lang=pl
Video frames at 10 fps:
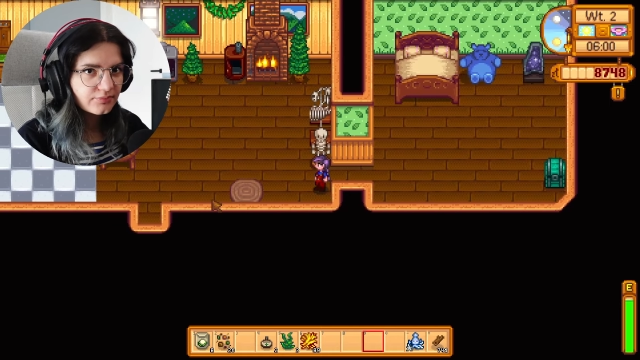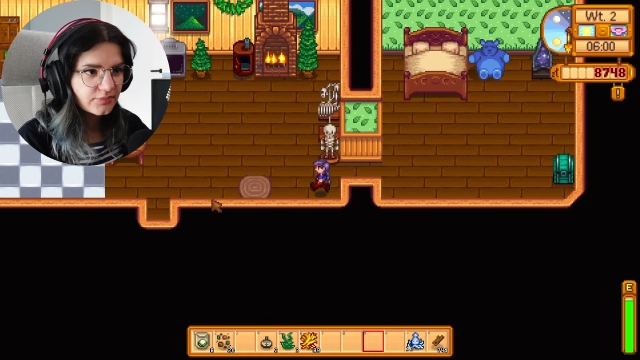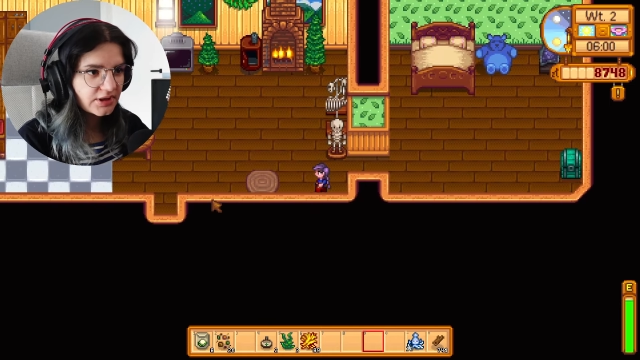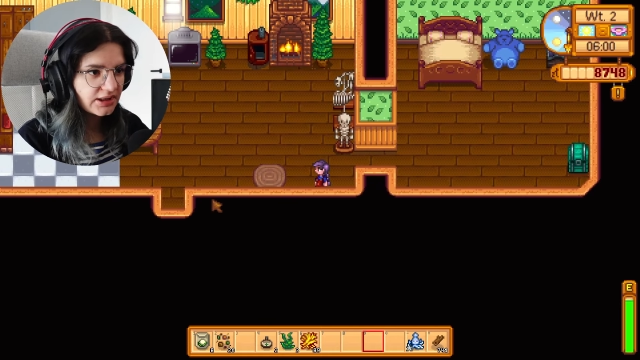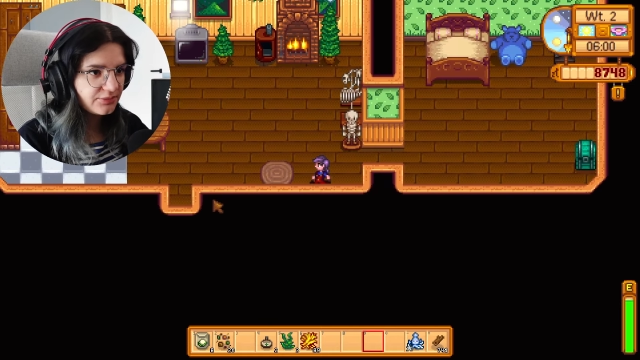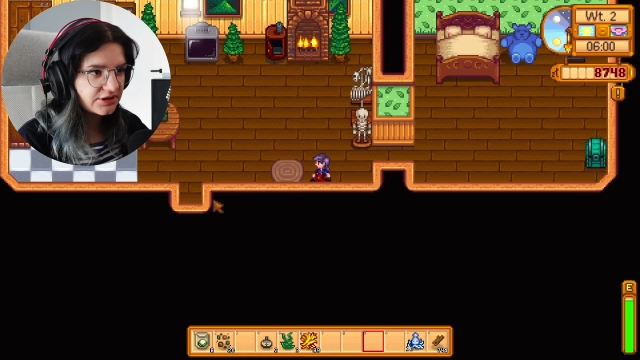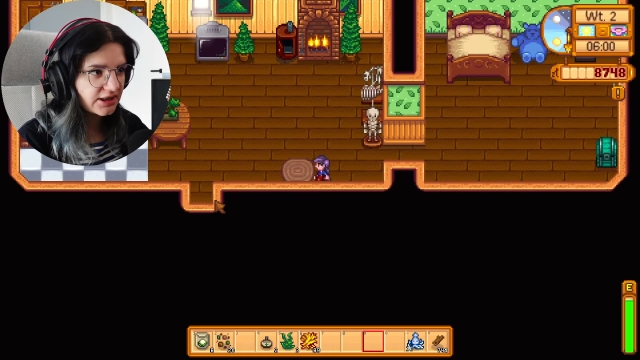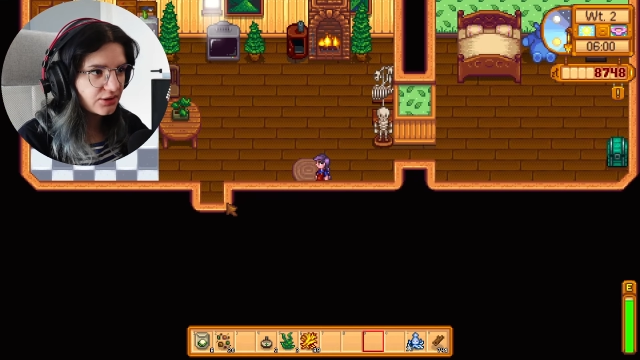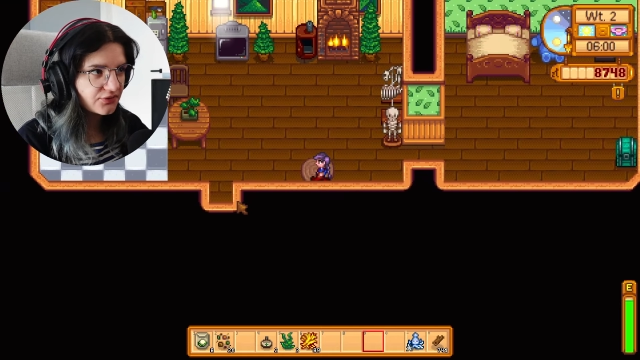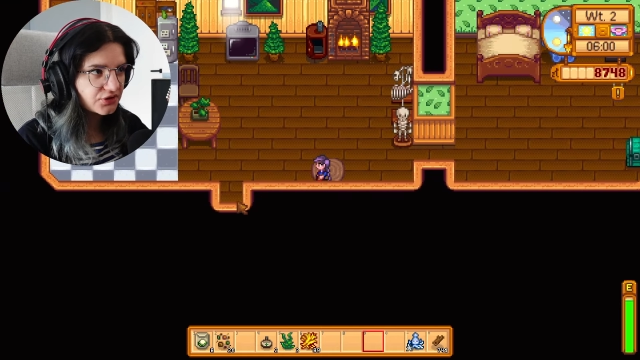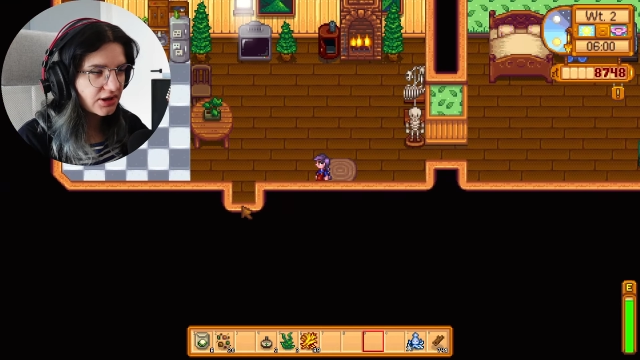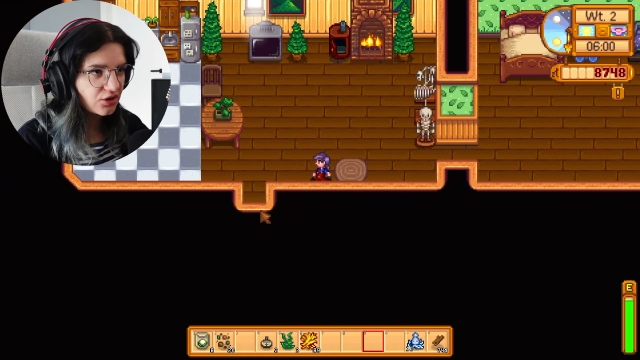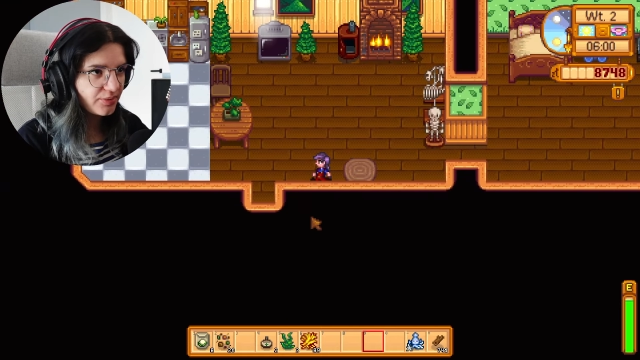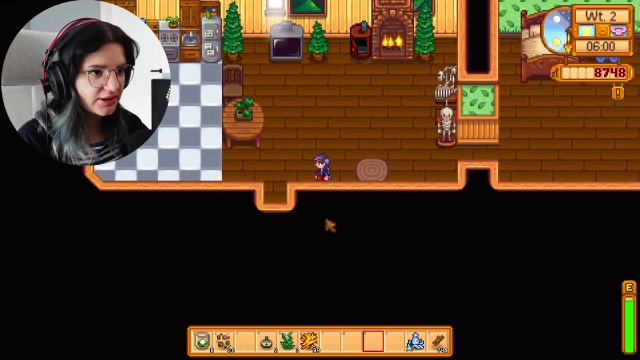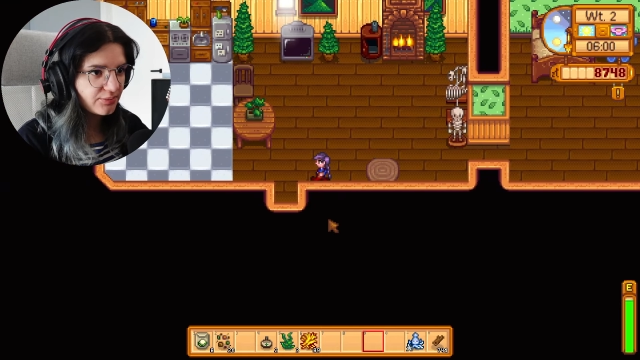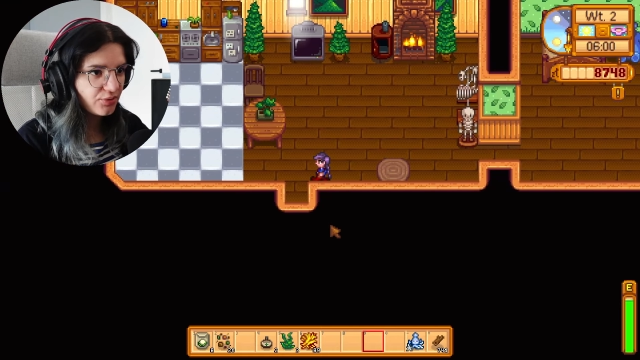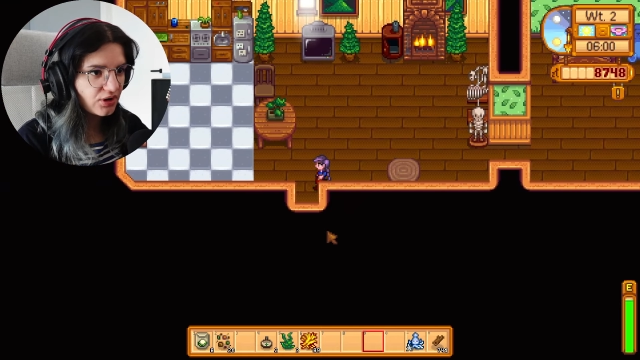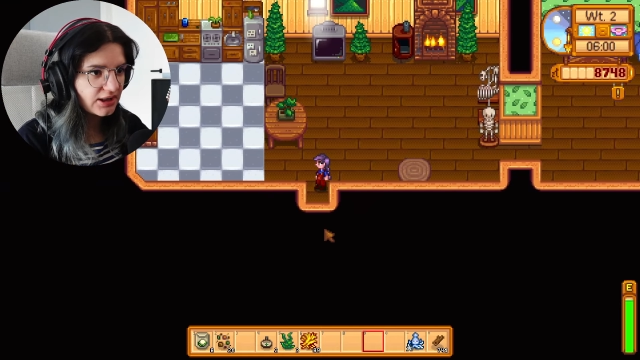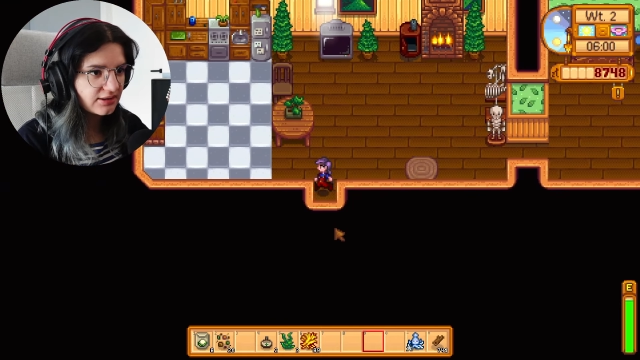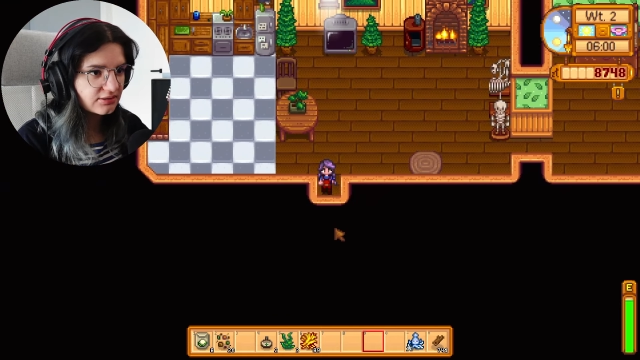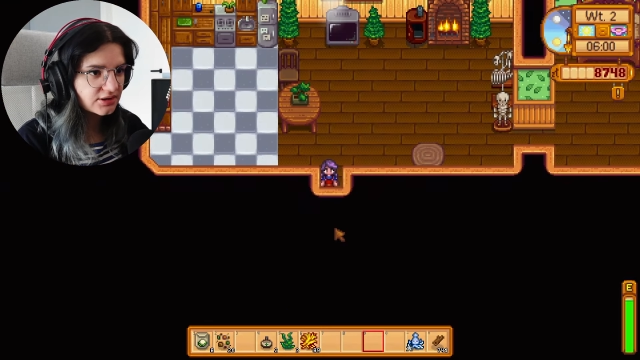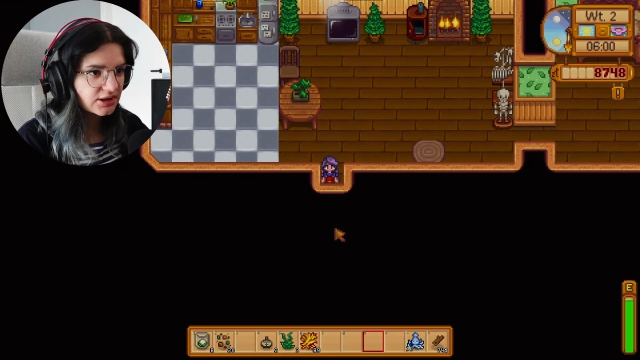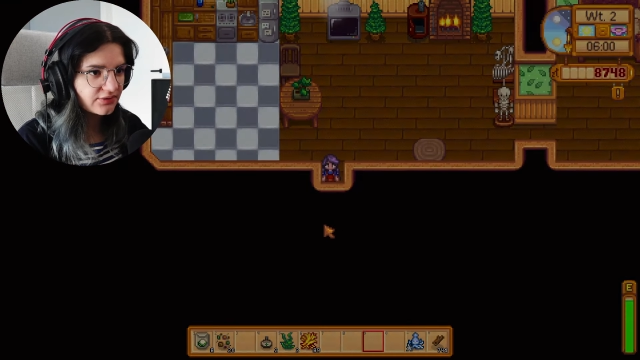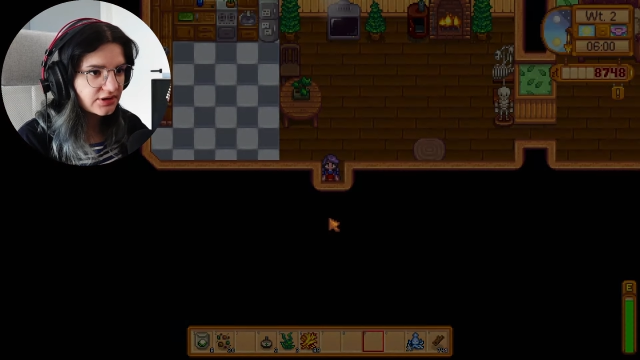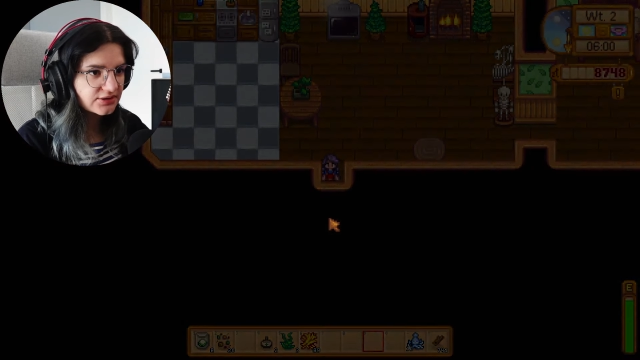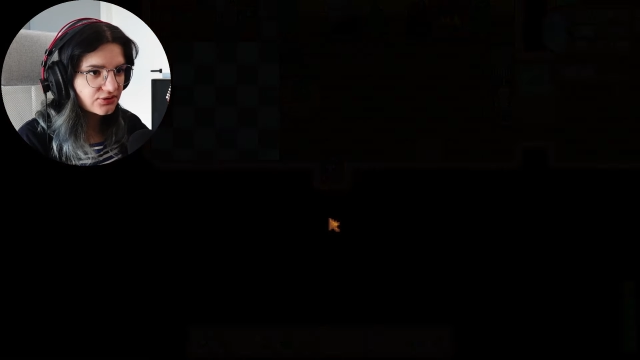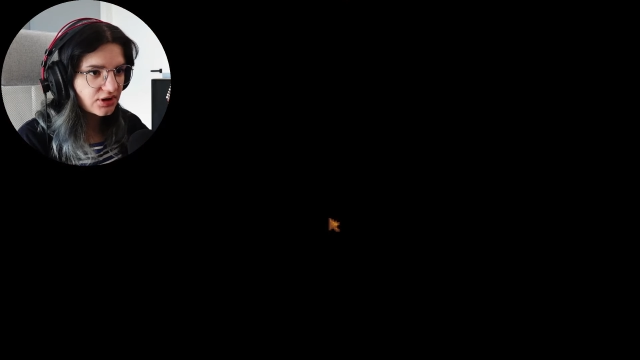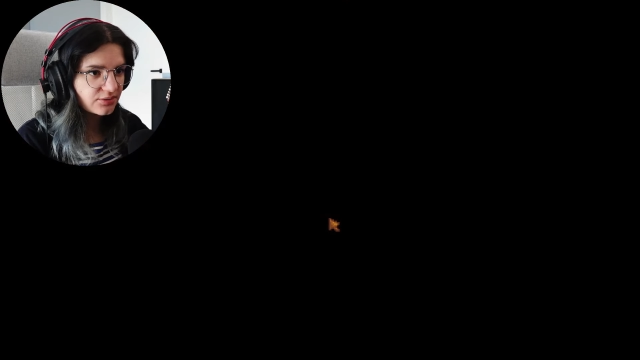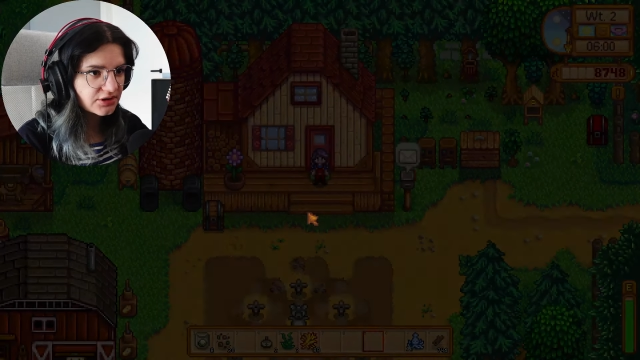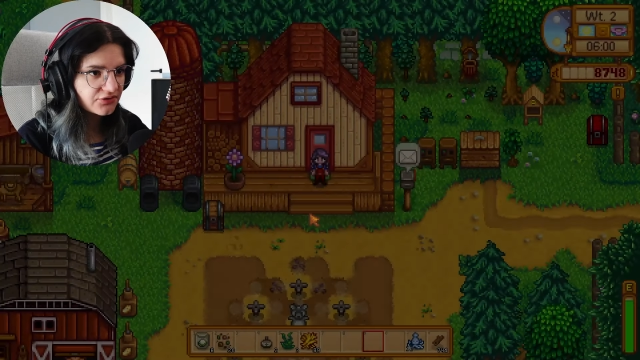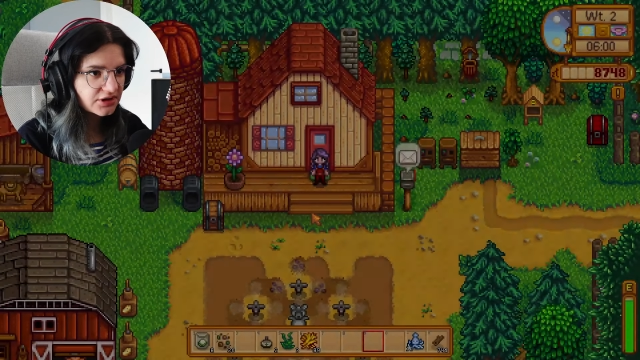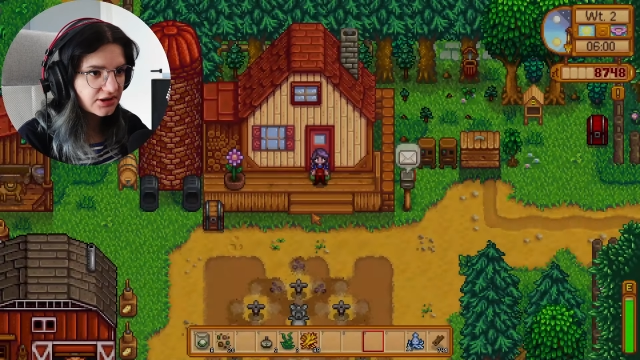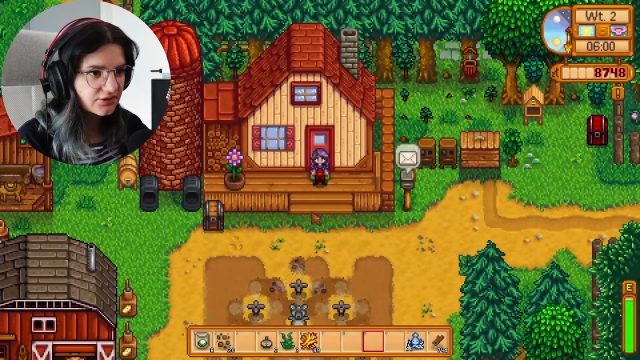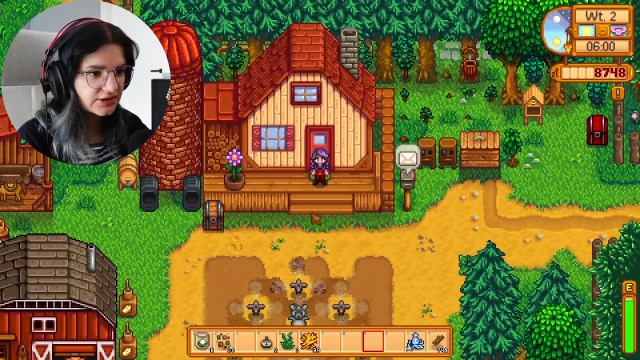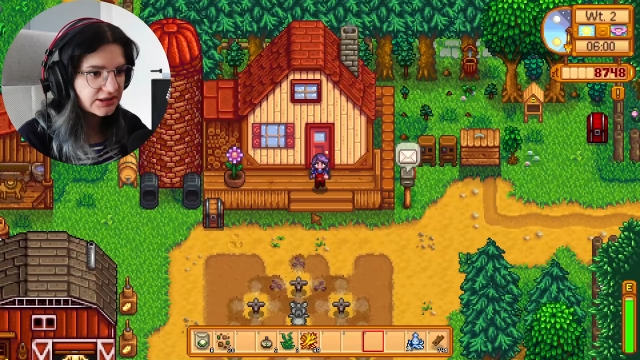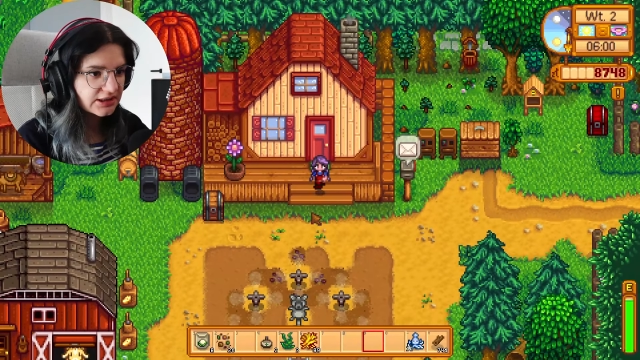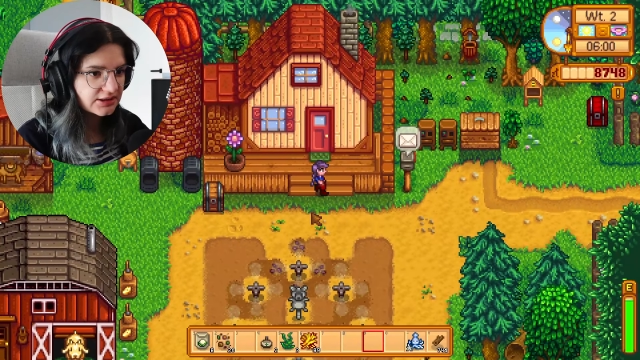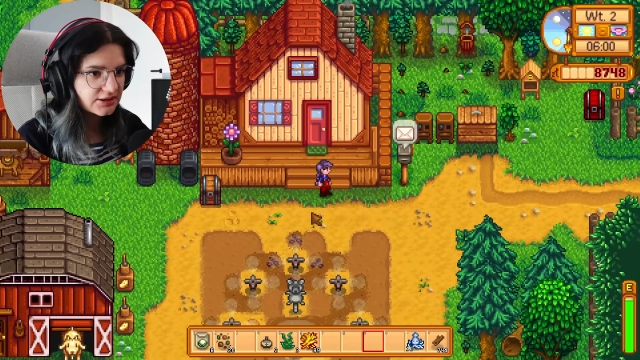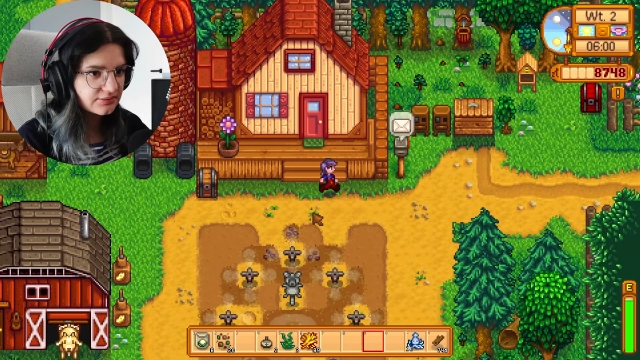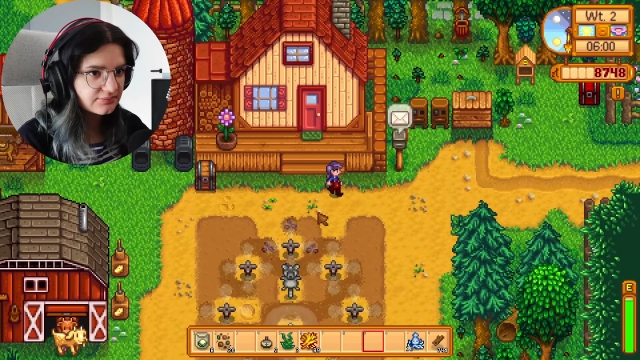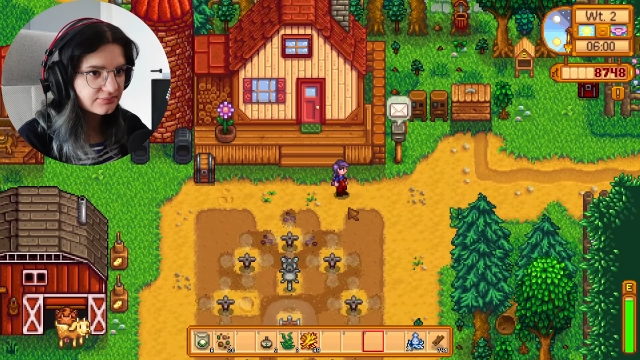Tyle mi zajęło wczoraj kopanie pola, że nawet nie zdążyłam jeszcze wszystkiego zasadzić.